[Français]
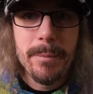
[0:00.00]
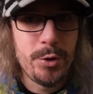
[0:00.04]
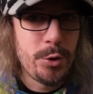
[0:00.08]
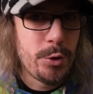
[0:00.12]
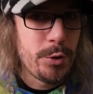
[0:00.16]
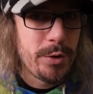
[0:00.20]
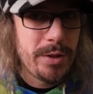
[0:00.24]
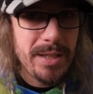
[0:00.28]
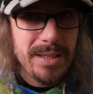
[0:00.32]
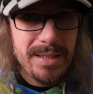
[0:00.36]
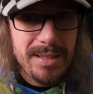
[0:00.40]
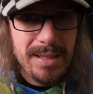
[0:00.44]
Je
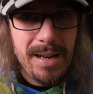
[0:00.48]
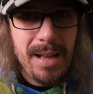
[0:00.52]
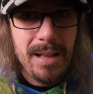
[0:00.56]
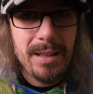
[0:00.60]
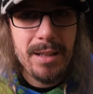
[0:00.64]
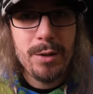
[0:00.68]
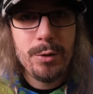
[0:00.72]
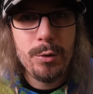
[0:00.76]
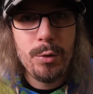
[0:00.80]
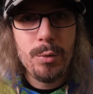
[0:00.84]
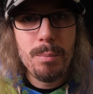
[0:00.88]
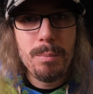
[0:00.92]
sais, ça a l'air
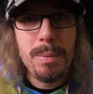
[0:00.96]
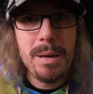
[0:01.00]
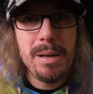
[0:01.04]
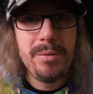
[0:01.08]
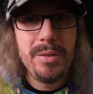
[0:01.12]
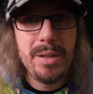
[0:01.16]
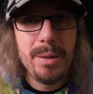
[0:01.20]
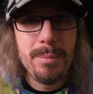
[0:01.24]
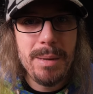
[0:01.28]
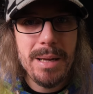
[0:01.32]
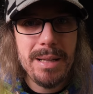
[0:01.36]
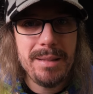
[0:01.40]
d'être une belle
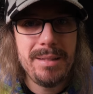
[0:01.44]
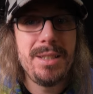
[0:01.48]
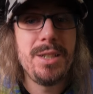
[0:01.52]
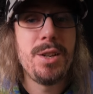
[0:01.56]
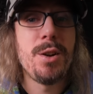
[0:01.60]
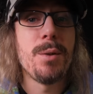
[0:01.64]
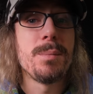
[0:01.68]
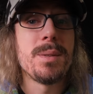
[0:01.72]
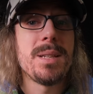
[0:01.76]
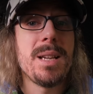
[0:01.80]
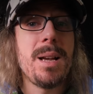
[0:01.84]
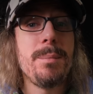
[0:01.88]
vie de merde dit
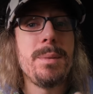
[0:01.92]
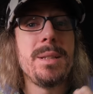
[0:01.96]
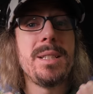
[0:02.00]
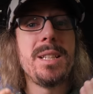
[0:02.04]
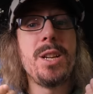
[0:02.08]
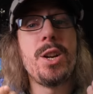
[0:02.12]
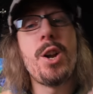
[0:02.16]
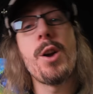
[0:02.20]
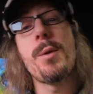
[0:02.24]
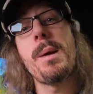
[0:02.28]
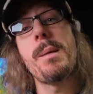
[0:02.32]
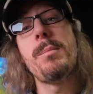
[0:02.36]
comme ça, mais
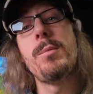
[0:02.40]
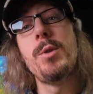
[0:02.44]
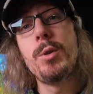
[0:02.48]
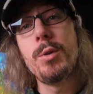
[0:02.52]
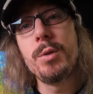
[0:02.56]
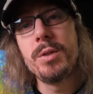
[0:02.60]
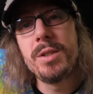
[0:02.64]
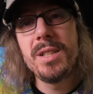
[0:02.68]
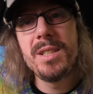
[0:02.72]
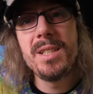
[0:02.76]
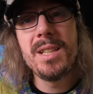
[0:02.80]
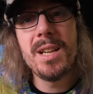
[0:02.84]
c'est quand même le
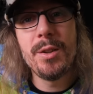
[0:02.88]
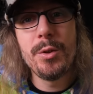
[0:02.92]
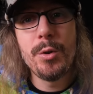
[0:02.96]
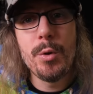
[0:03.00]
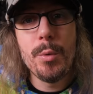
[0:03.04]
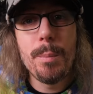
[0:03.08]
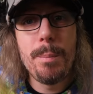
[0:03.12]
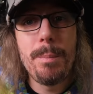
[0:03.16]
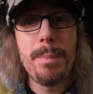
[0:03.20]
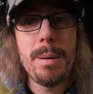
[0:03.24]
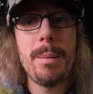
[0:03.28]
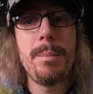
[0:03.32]
quotidien de
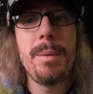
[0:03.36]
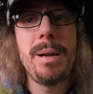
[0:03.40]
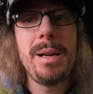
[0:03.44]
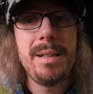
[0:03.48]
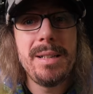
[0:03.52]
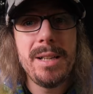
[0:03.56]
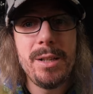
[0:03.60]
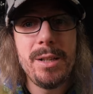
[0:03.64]
pas mal